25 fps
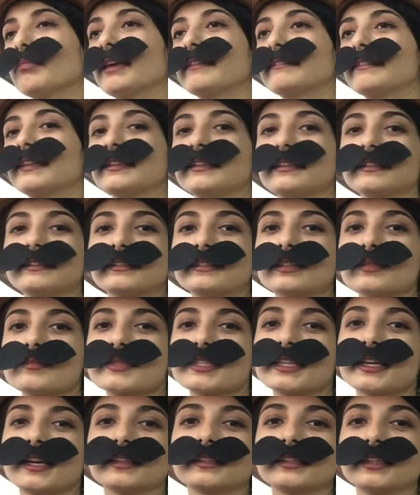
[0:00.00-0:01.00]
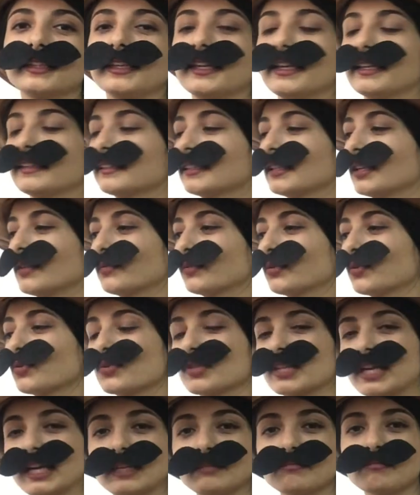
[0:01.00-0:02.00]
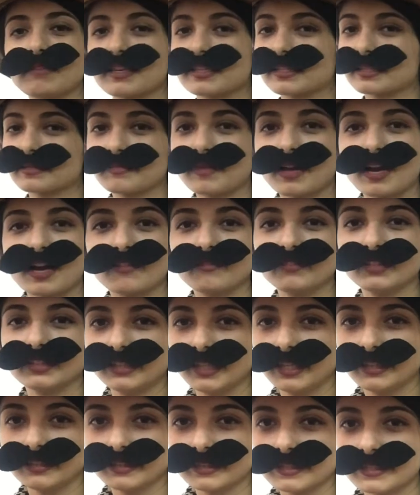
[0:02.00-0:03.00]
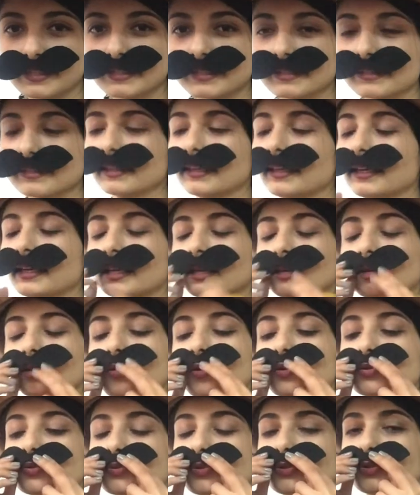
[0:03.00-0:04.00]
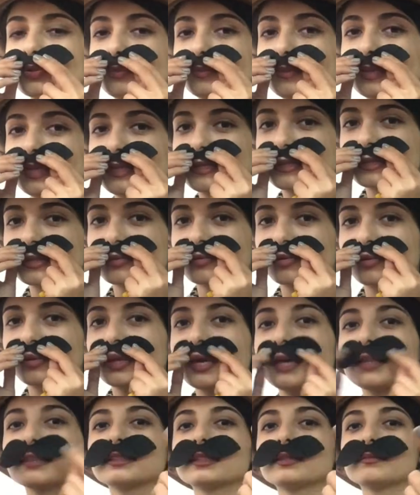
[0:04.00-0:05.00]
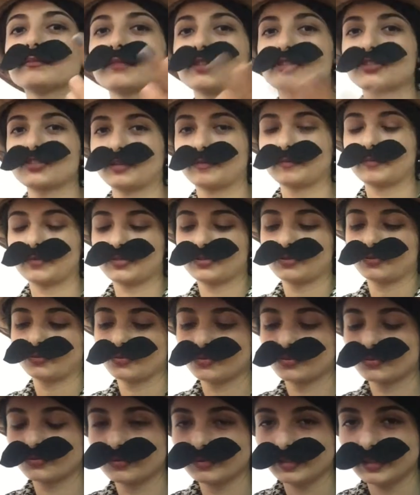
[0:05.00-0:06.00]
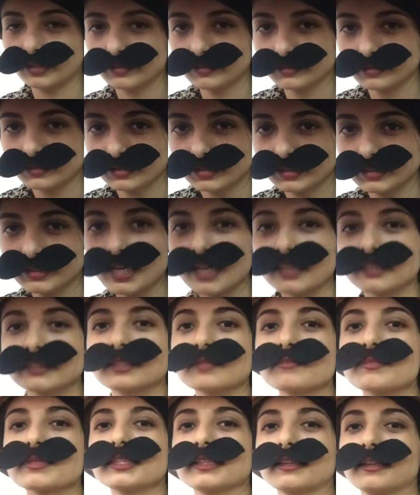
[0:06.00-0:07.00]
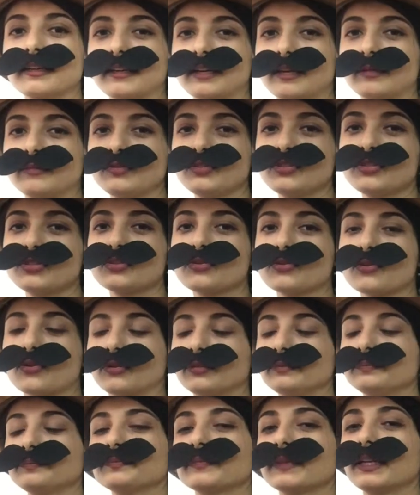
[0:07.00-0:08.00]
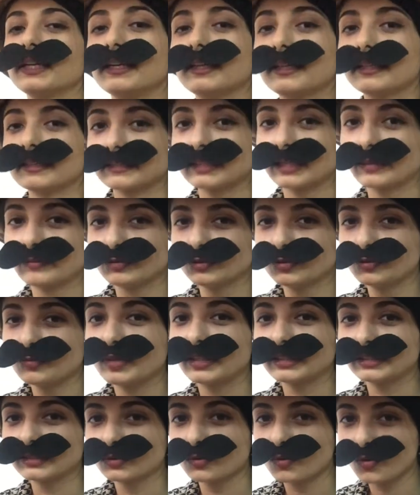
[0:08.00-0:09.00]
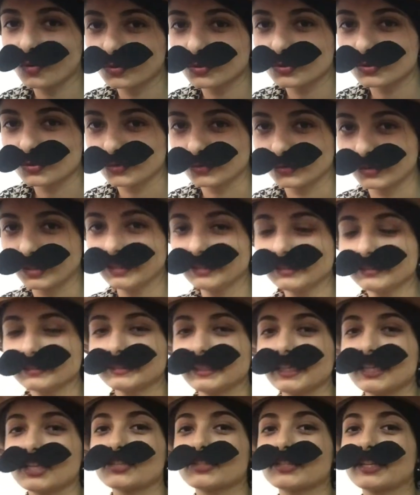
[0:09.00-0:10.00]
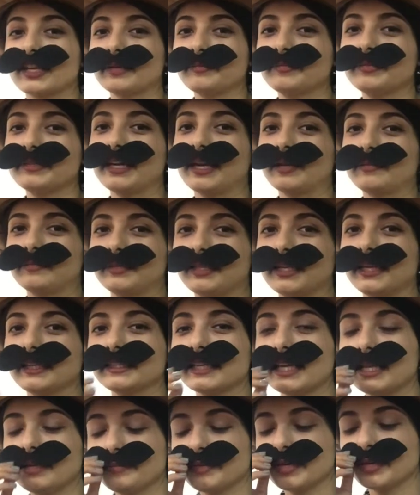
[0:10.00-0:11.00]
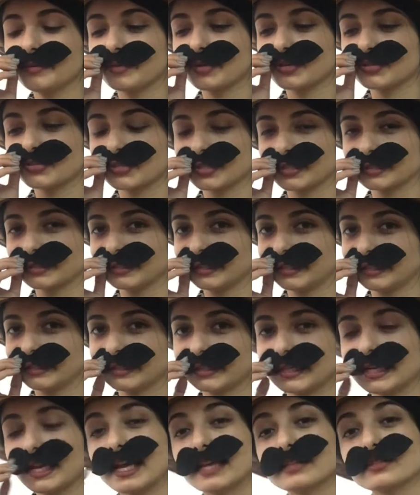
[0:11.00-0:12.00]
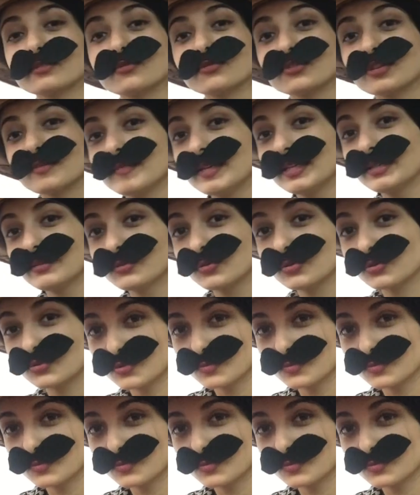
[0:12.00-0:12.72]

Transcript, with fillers: Ben de gittim zaten etraf güzel masmavi deniz. Oturdum denizin önüne attım bacak bacak üstüne. Yaktım sigaram içiyorum. Tabi dumanın kokusuna gençler birer birer gelmeye başladılar. Az önce beni